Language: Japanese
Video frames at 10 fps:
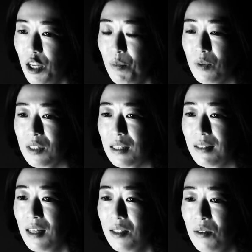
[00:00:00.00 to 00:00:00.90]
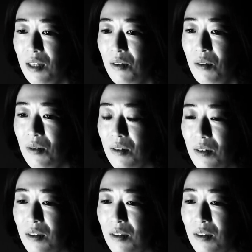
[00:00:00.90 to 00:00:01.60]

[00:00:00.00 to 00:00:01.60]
でも絶対それを